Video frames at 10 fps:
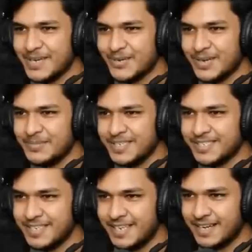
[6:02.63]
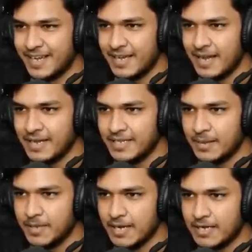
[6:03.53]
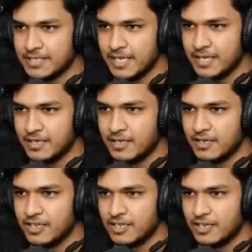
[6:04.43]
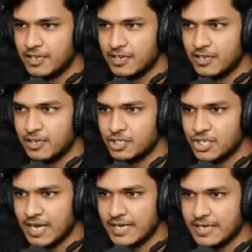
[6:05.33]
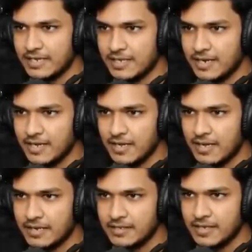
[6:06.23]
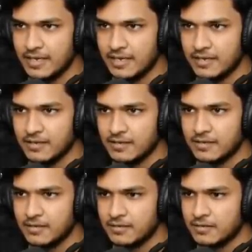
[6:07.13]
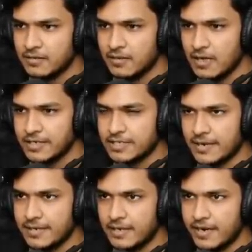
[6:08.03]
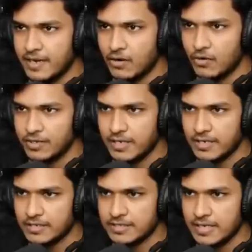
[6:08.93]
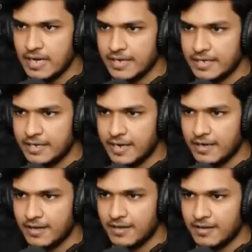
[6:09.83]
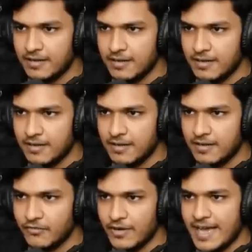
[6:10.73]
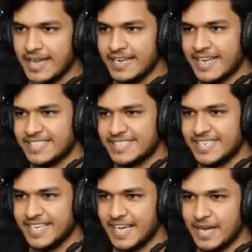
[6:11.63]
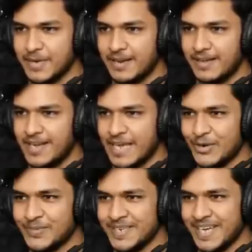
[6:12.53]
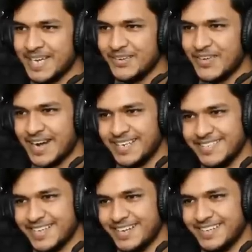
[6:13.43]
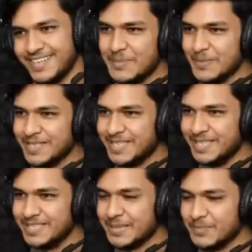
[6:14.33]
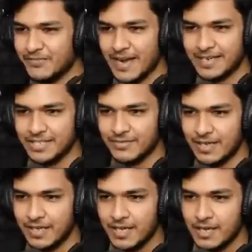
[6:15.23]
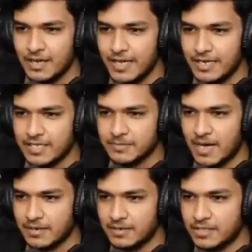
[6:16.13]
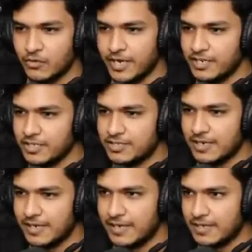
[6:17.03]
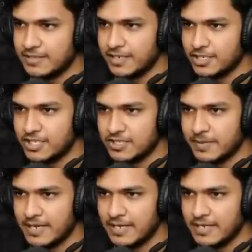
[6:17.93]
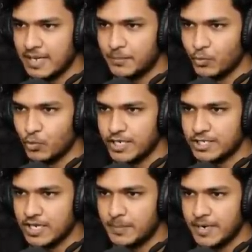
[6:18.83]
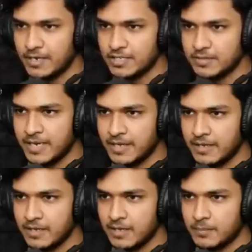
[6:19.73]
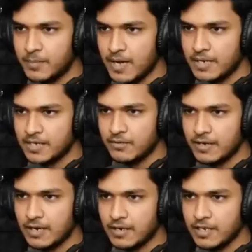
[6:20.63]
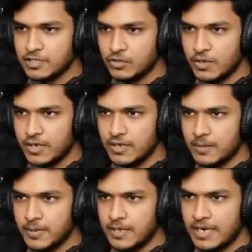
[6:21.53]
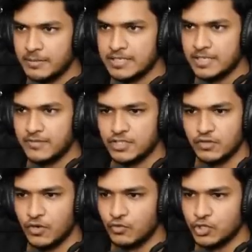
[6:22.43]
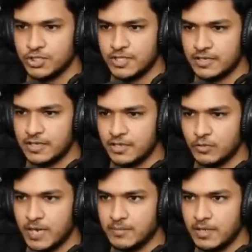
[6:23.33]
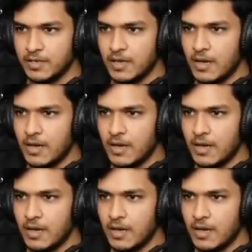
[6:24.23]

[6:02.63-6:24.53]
देखो अभी सही लग रहा है एंड ये भी यहाँ से जाने के लिए रहेगा एंड ये हाँ ये जाने के लिए रहेगा और ये यहाँ से आने के लिए रहेगा वेरी नाइस ठीक है हमारा लेआउट बन गया नए फैक्ट्रीज का अभी मैं जल्दी से अपने फैक्ट्रीज वाले एरियाज मार्क कर देता हूँ इंडस्ट्रियल एरियाज इंडस्ट्रीज बनेगी ये पूरी जगह पे इंडस्ट्रीज बनेगी पानी का वगैरह कनेक्शन तो है ना यहाँ पे लेट मी सी फर्स्ट ऑफ ऑल वो चीज़ देखते नहीं तो बाद में